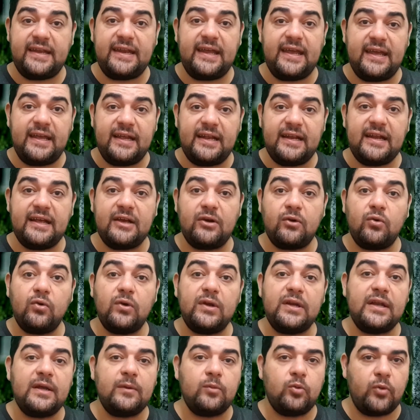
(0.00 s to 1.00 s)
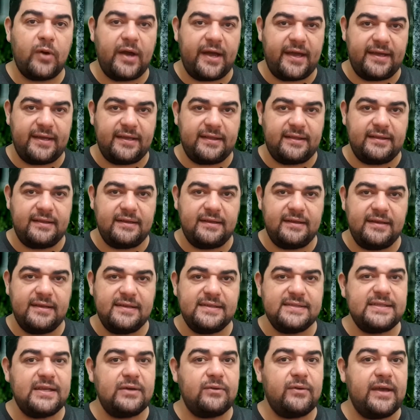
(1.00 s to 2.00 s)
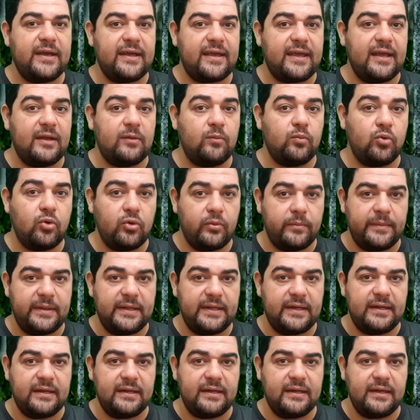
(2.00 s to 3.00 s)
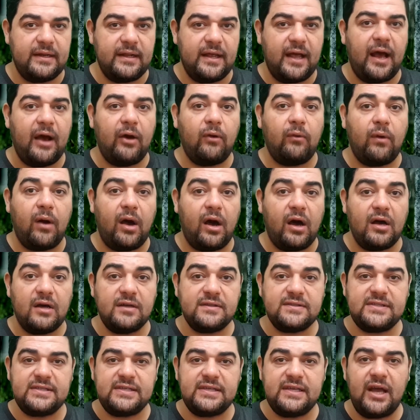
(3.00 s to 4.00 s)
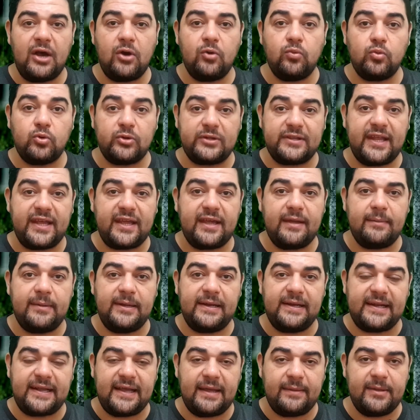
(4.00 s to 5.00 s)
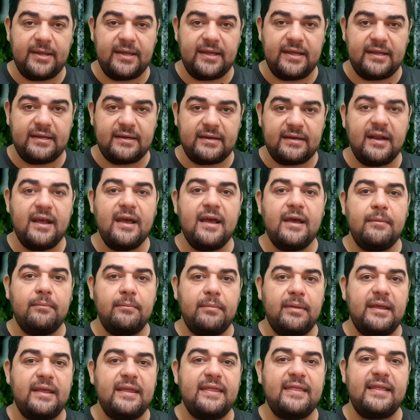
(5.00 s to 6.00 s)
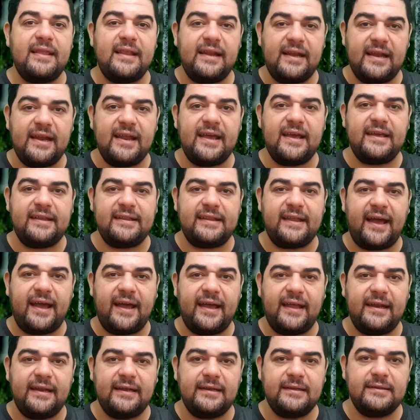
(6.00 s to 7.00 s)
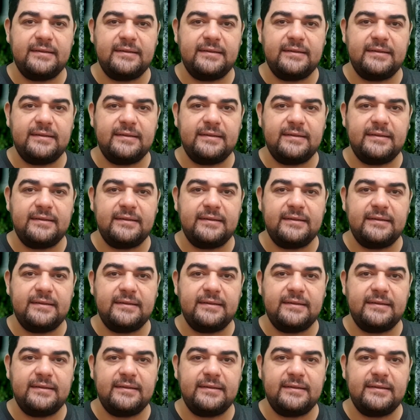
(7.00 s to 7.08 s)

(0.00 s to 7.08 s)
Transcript: نائلة كل موحد سواء كان مؤمن أو عاصي أو مرتكب للكبائر بإذن الله تعالى